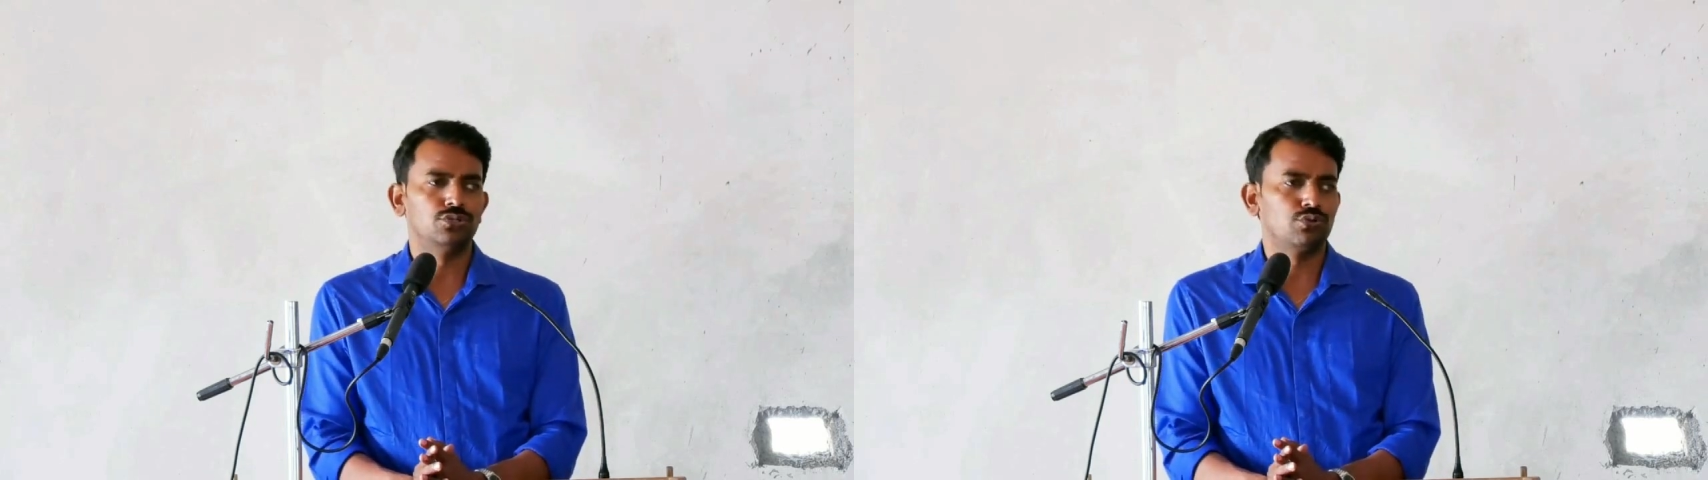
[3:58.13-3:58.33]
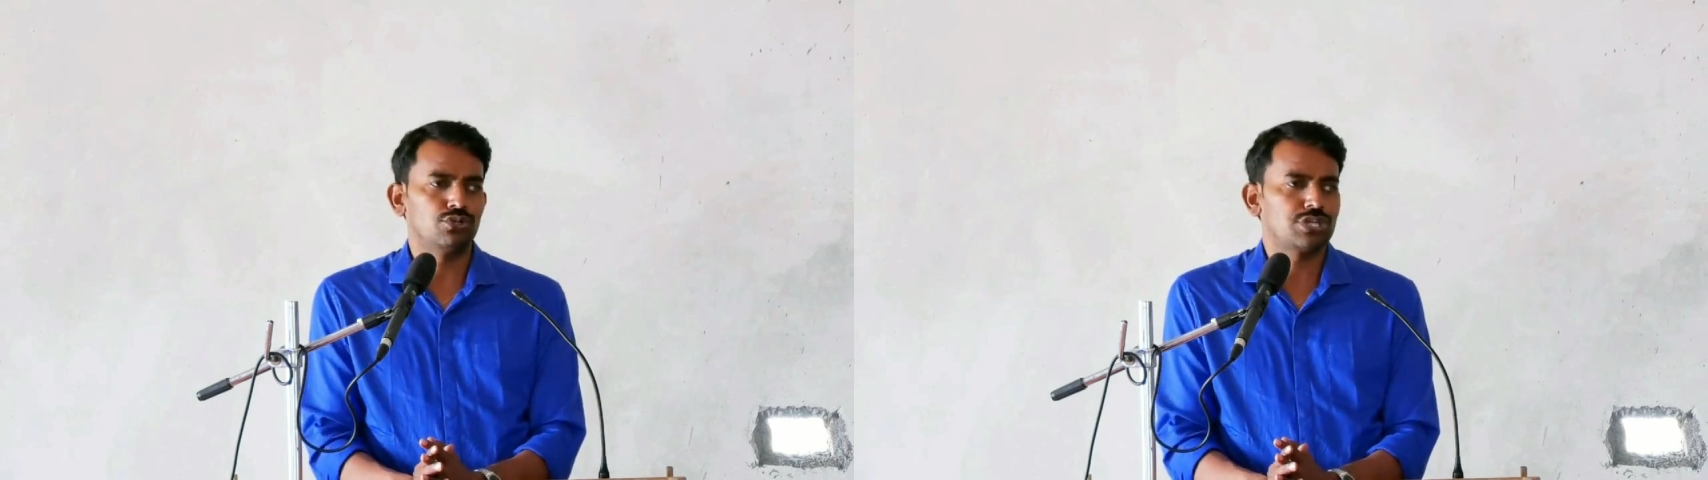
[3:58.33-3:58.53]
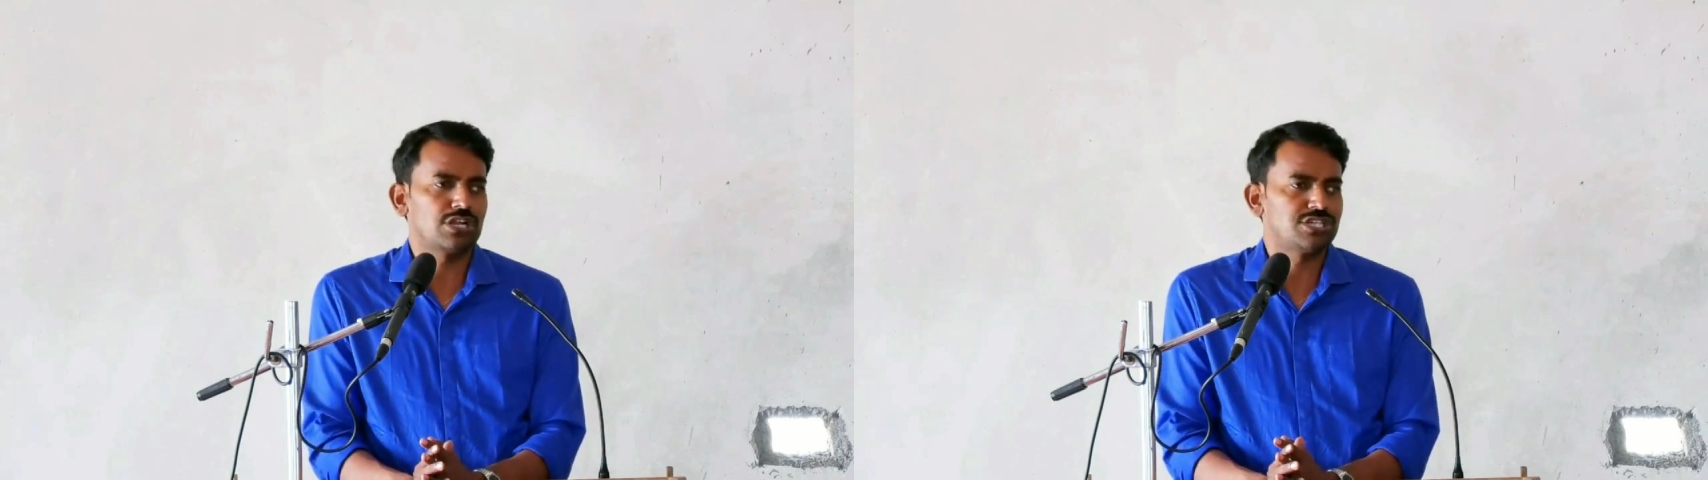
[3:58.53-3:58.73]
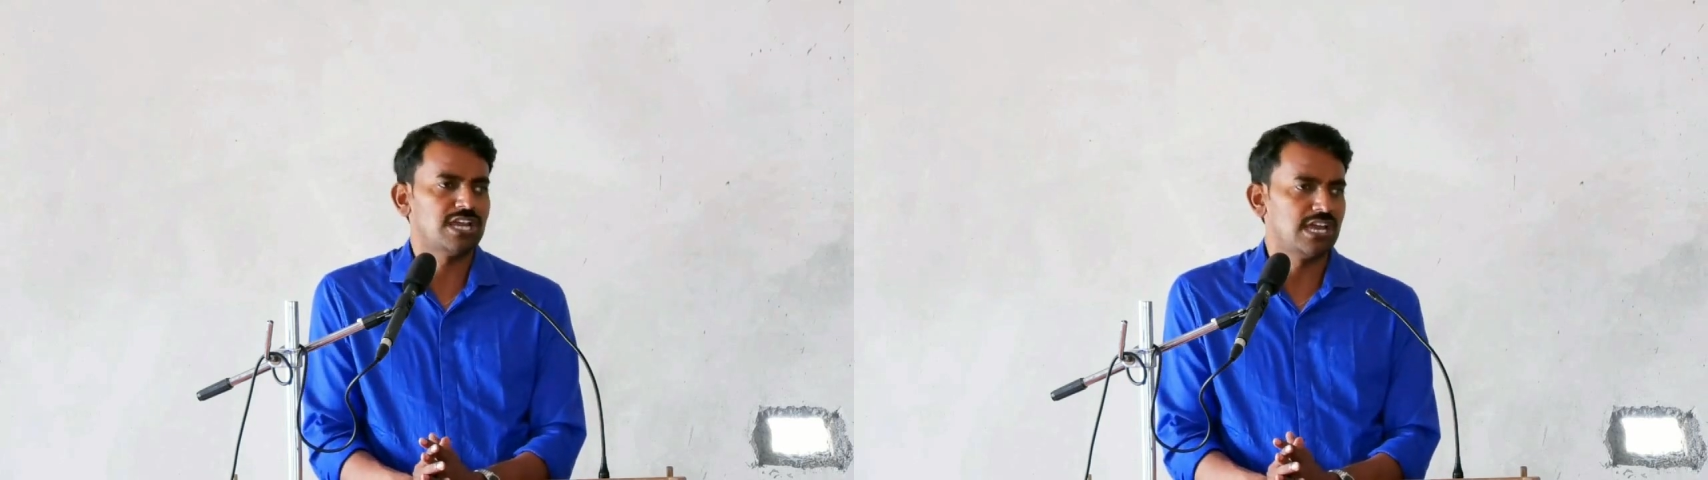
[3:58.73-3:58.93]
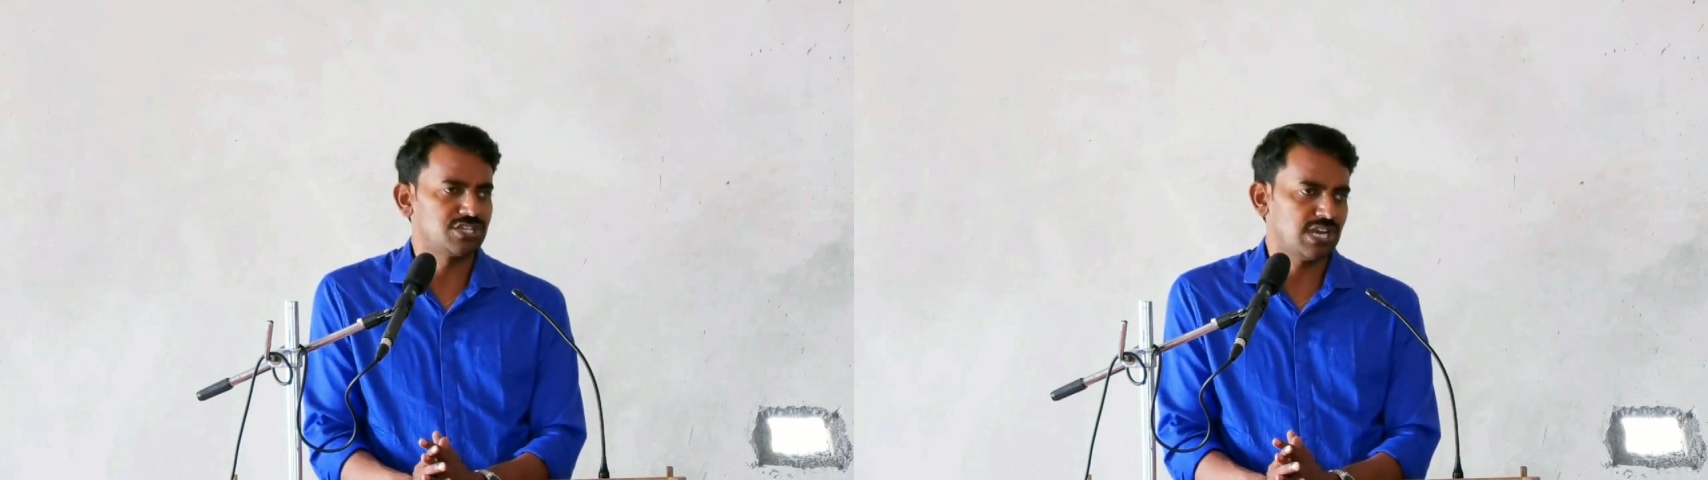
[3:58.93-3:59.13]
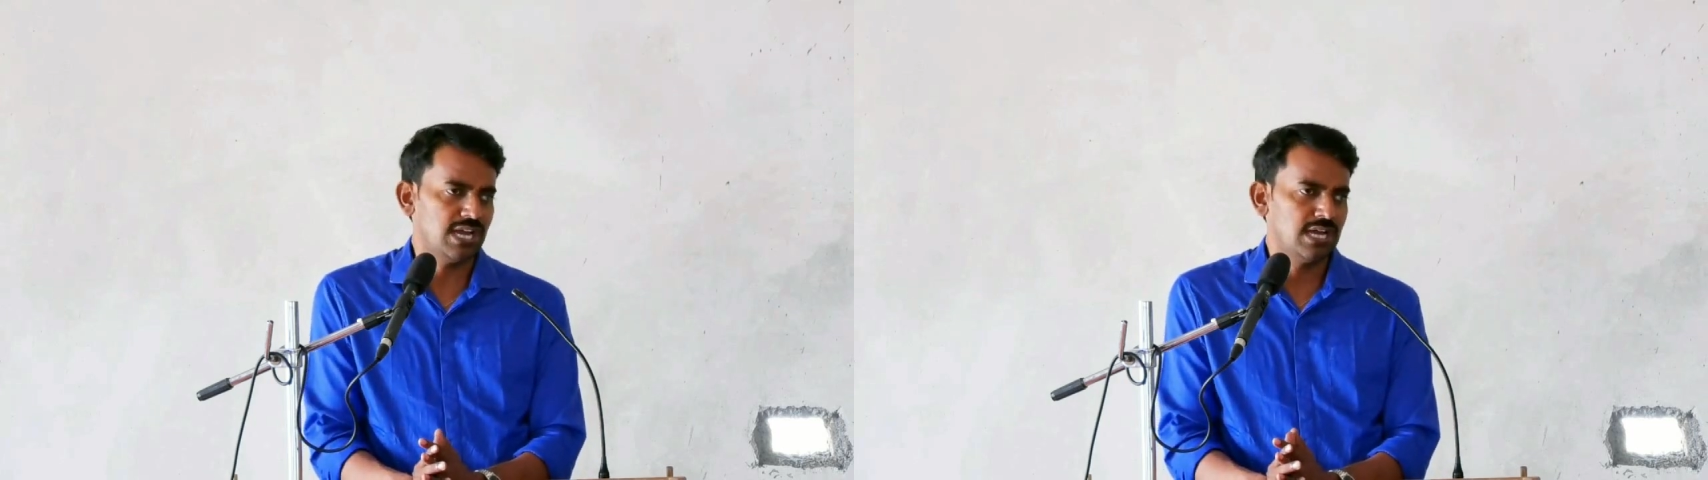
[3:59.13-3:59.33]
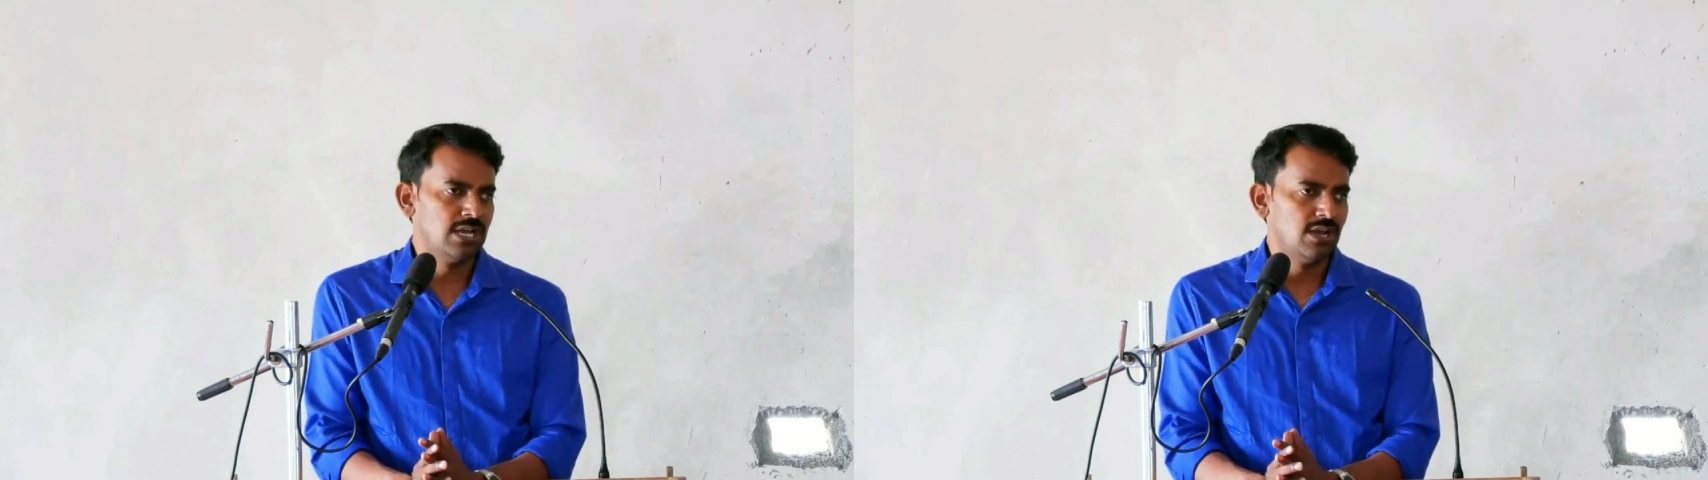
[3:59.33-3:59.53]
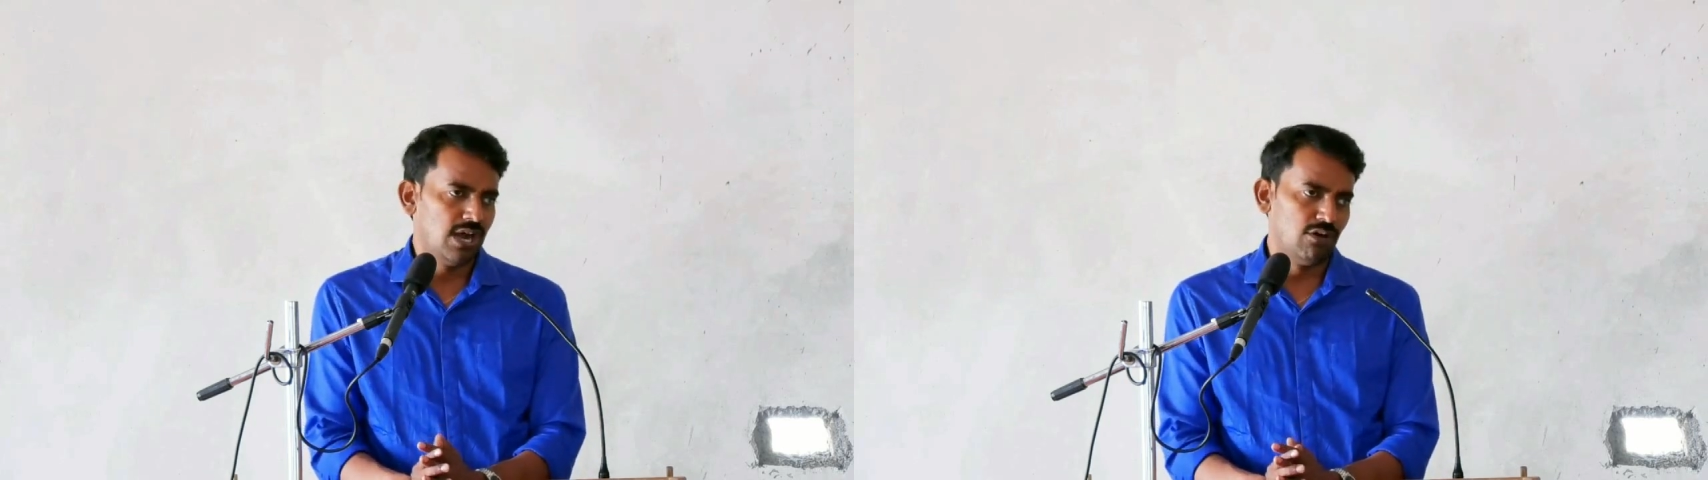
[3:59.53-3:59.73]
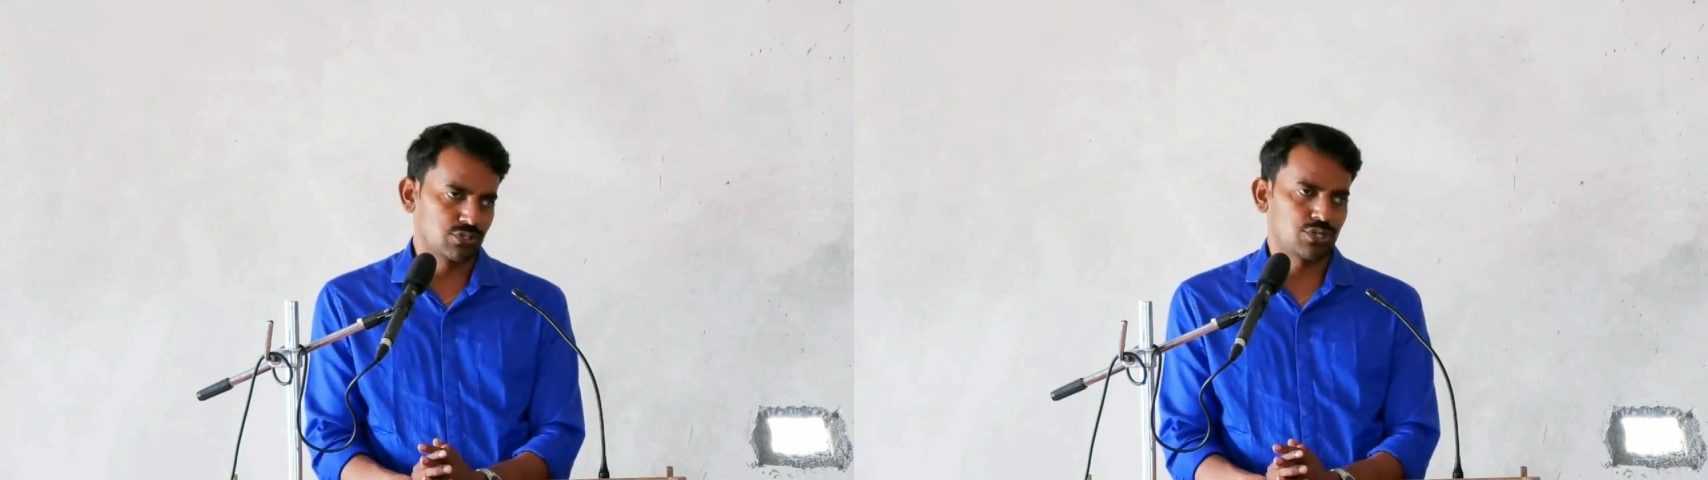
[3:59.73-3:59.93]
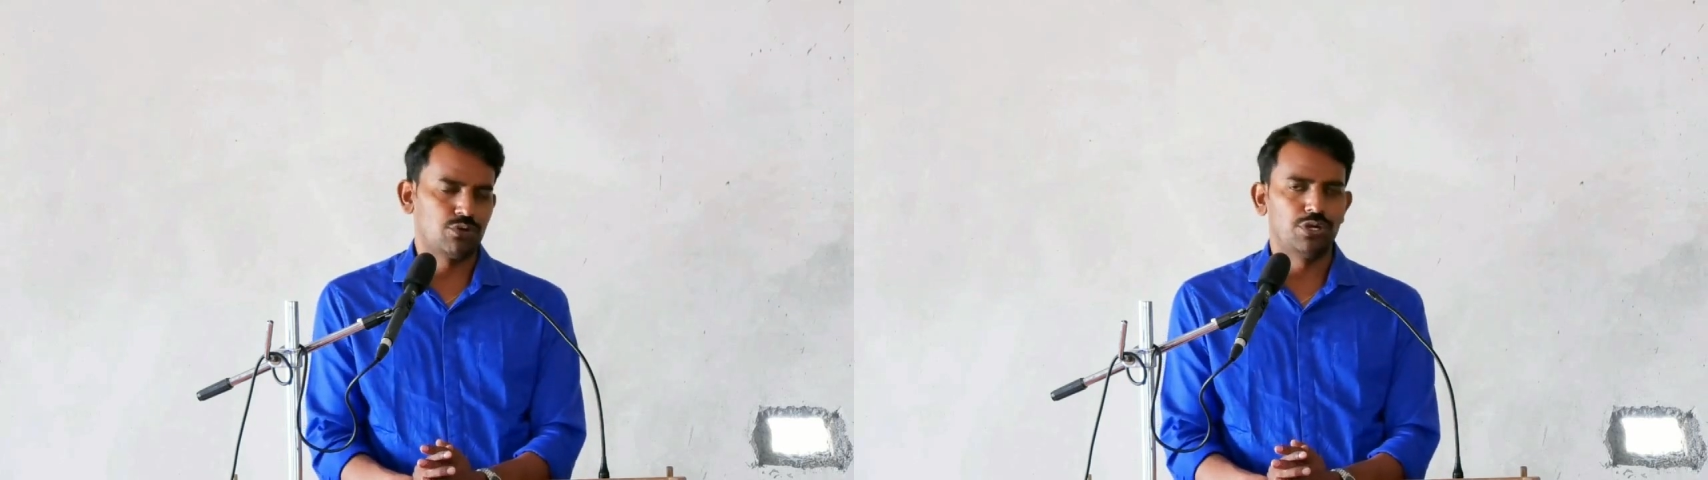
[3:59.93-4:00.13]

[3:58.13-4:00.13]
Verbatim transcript: దూషణ చేయాల్సిన అవసరం